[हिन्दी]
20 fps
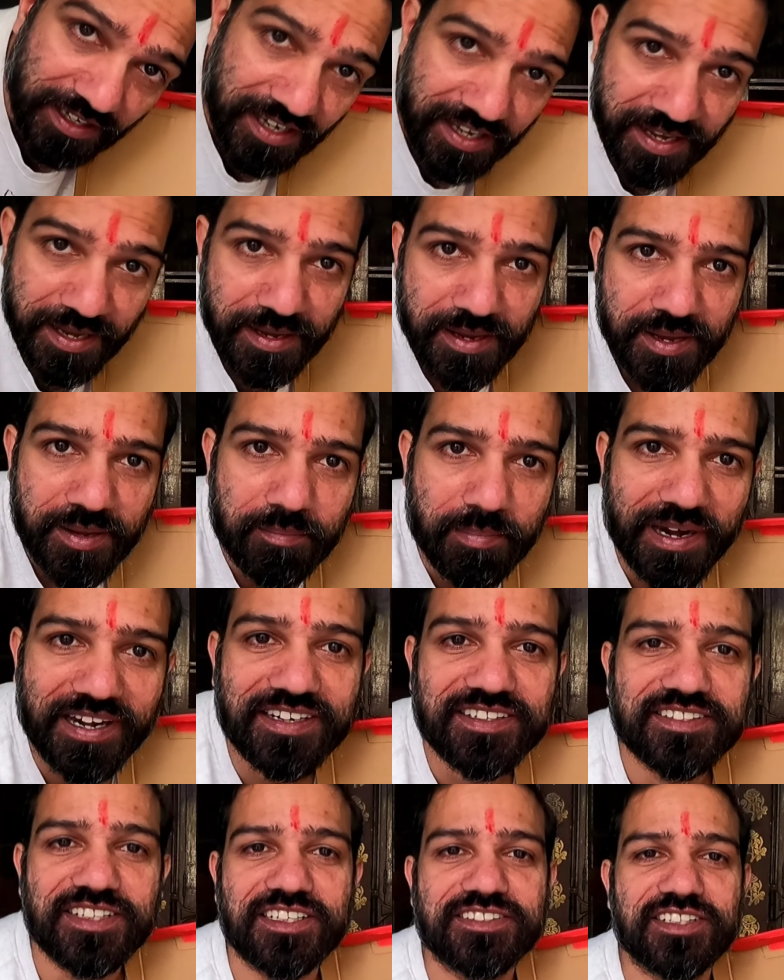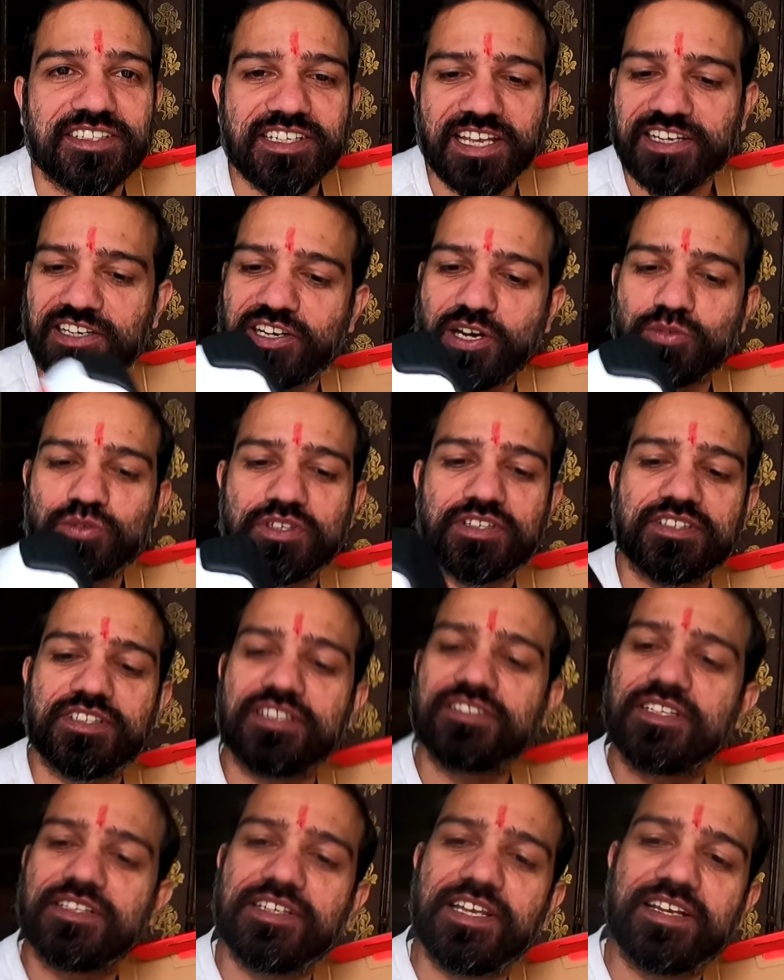भी पैंट के साथ चल जाएंगे ट्राउजर के
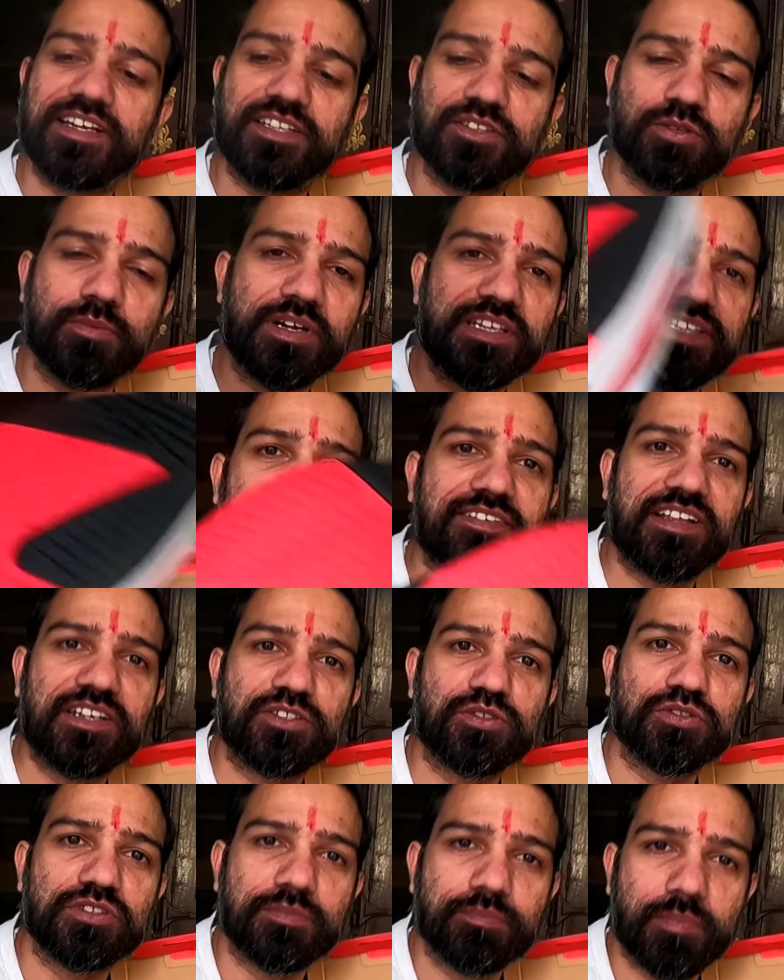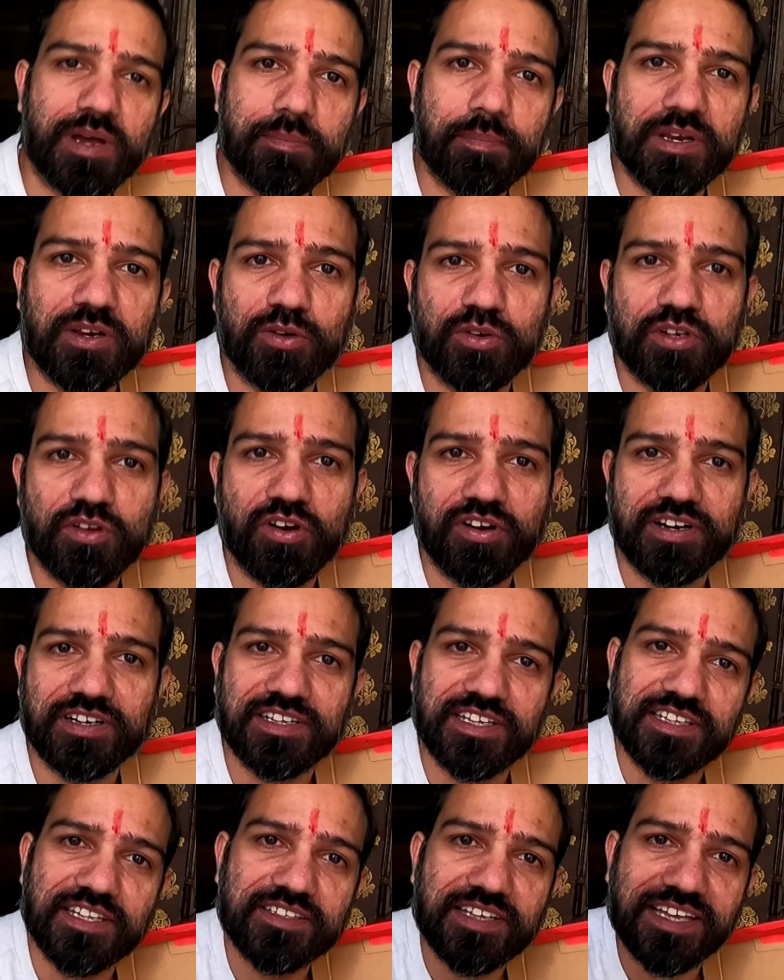साथ चल जाएंगे तो भाई ये वाले शूज़ अपन लोगों ने ऑर्डर
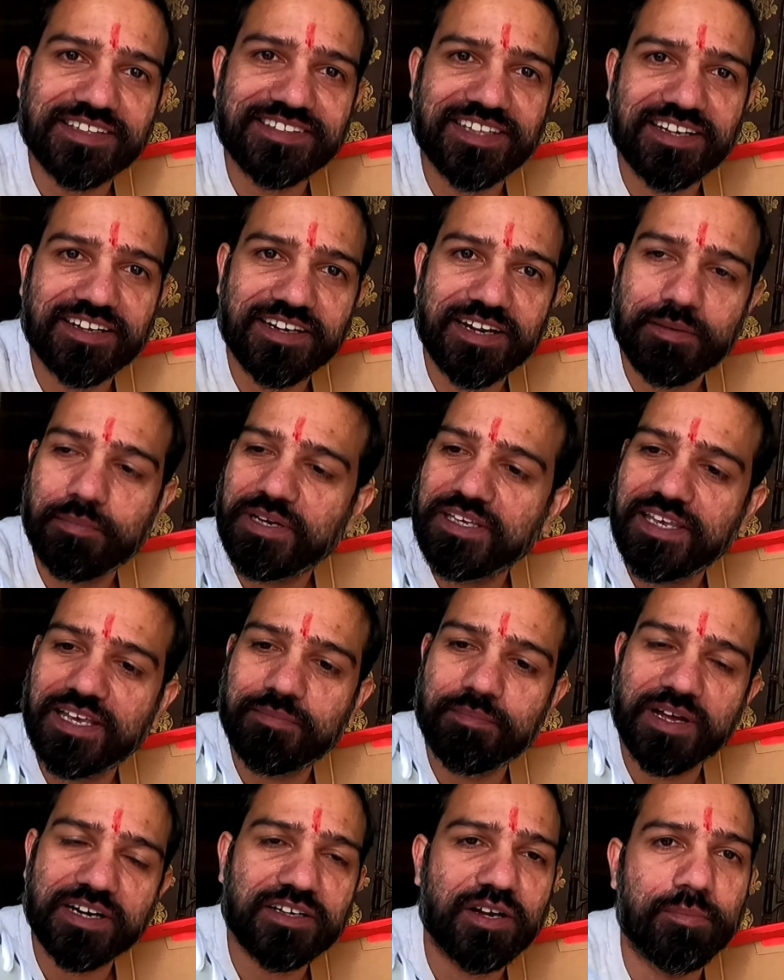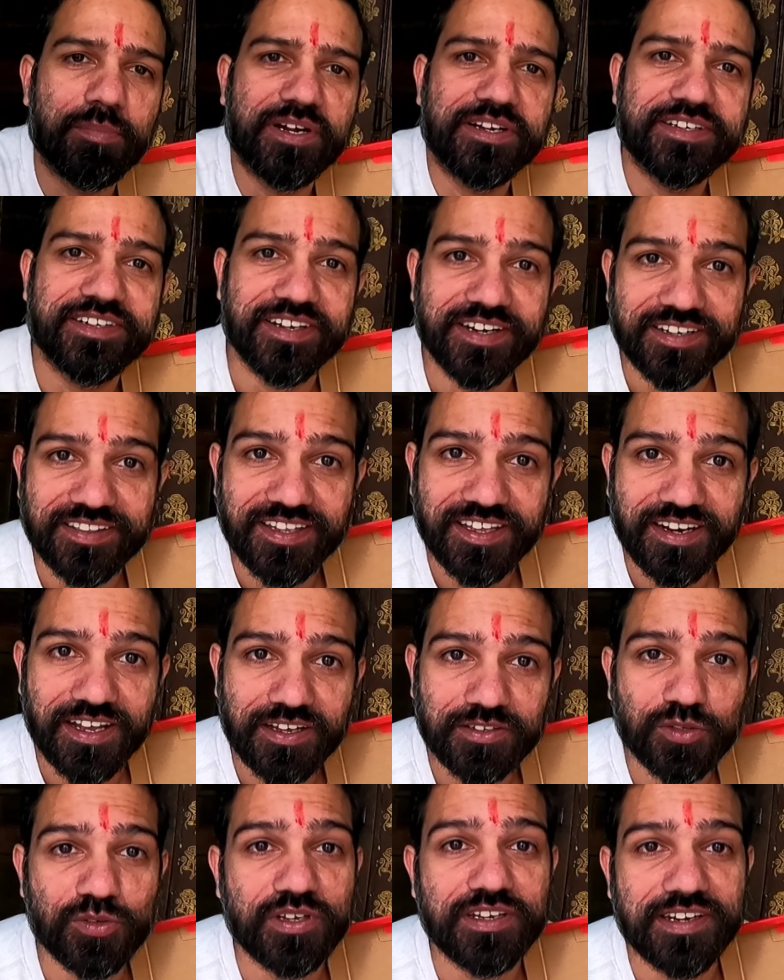किए थे तो कैसे लग रहे हैं भाई एक बार कमेंट कर
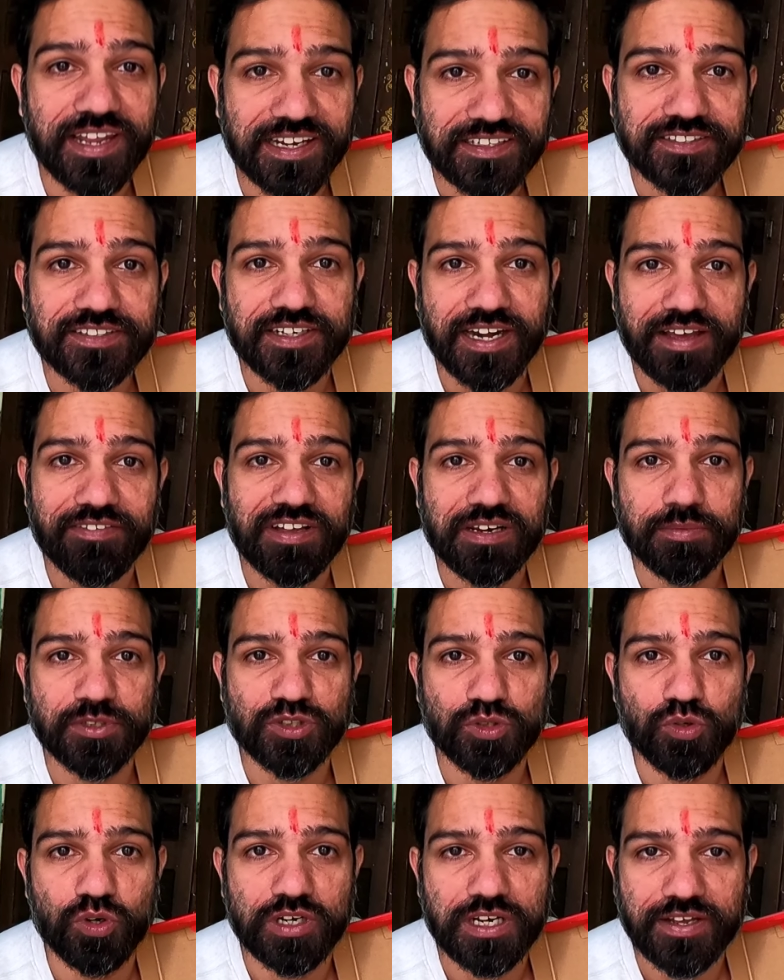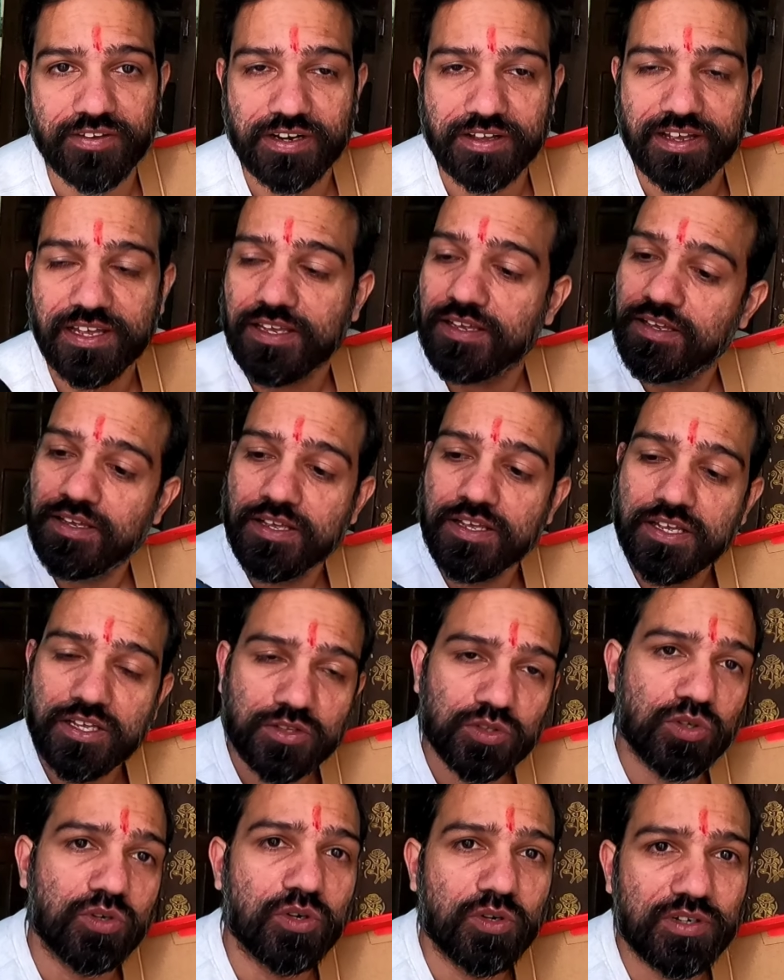देना क्योंकि नेक्स्ट ट्रैवल भी शुरू होने वाला
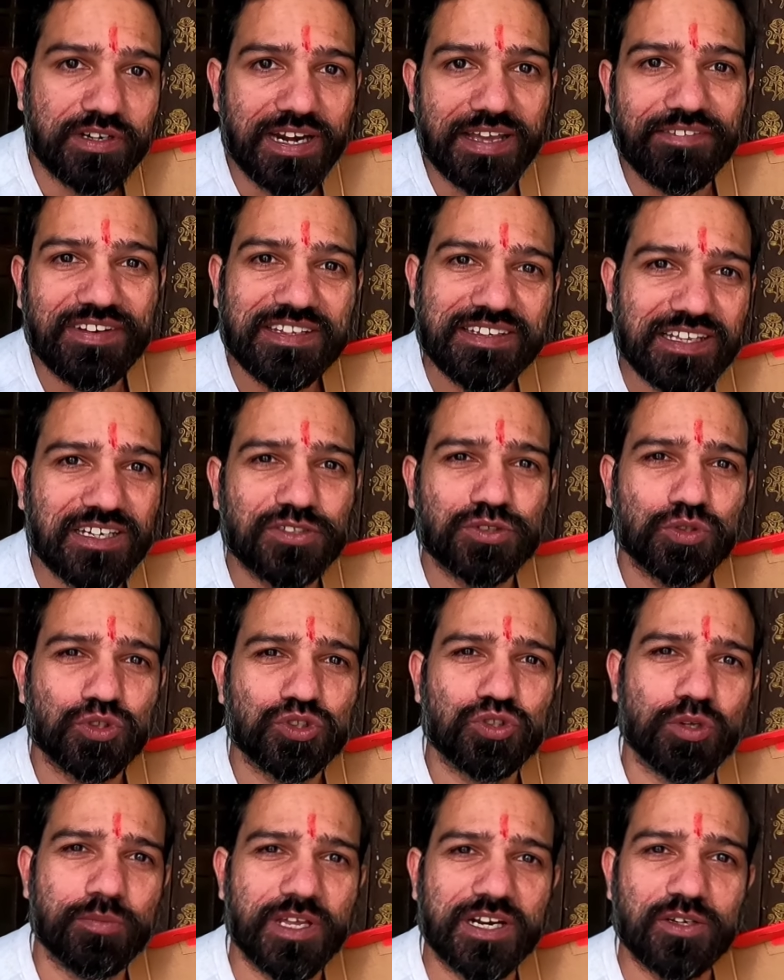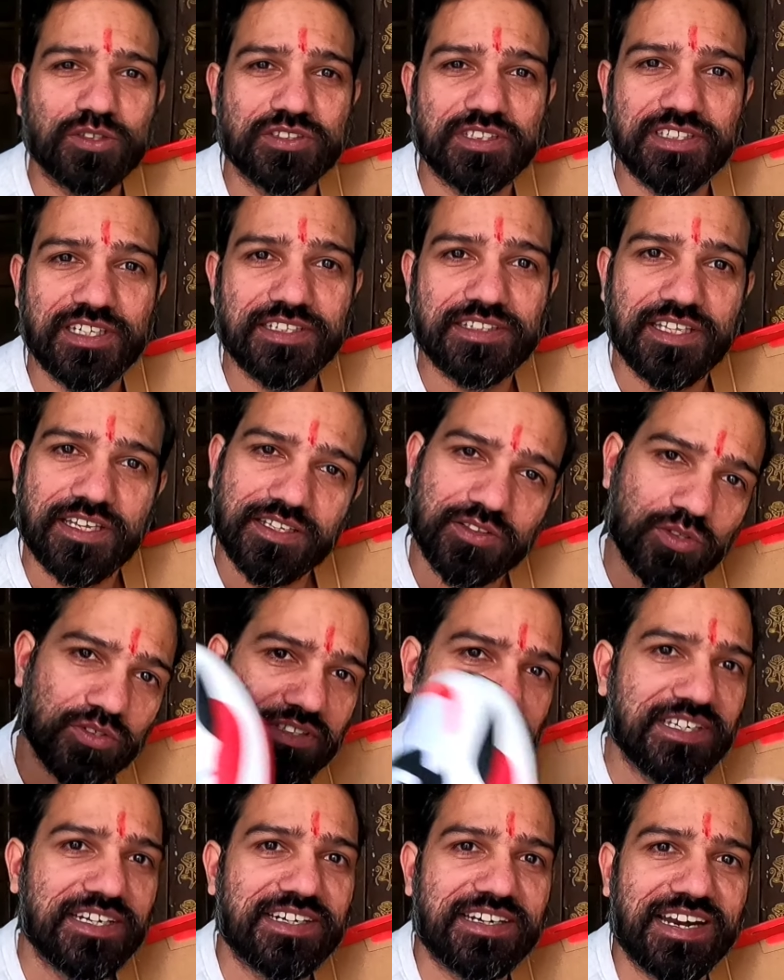है तो ट्रैवलिंग के लिए शूज़ तो मेरे को चाहिए थे तो
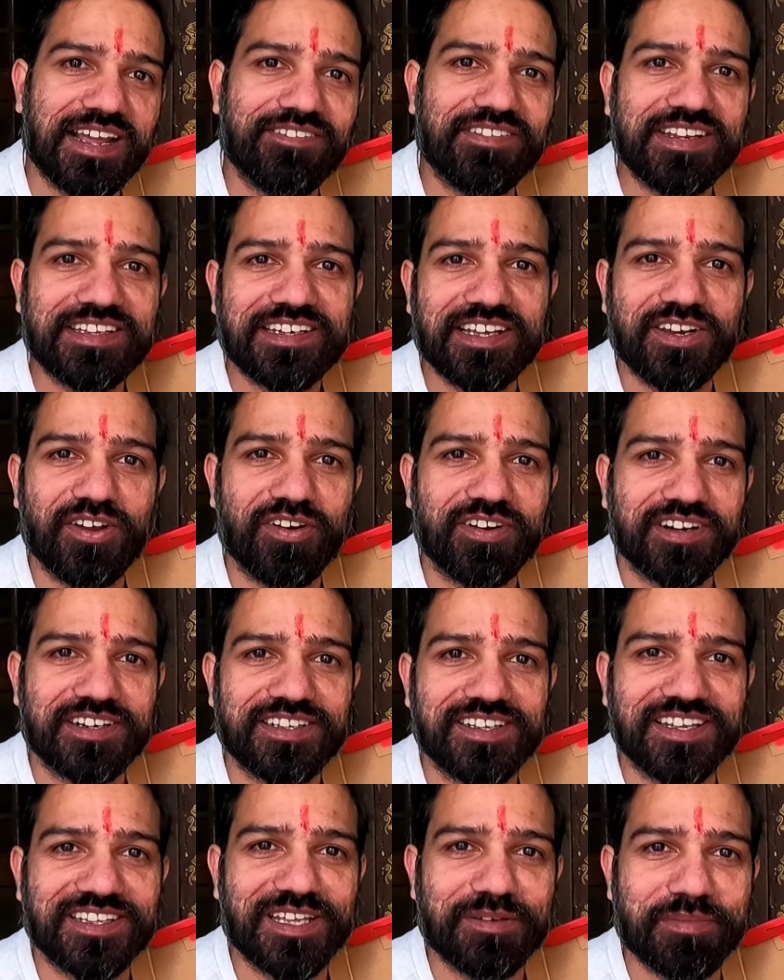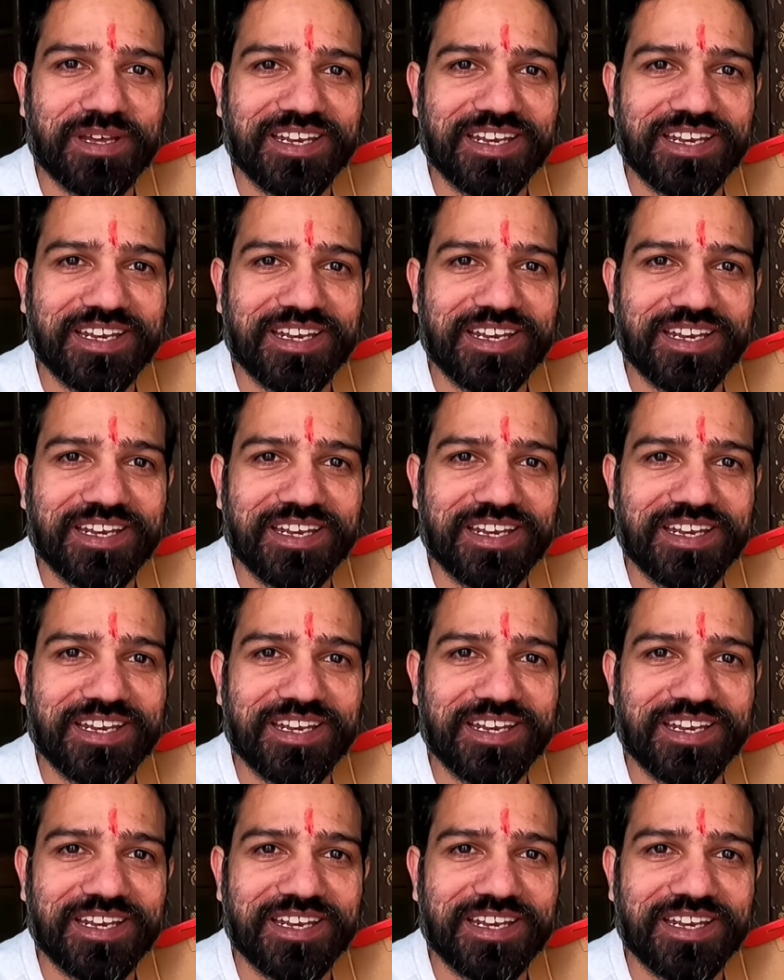ये ट्रैवलिंग के लिए ऑर्डर किया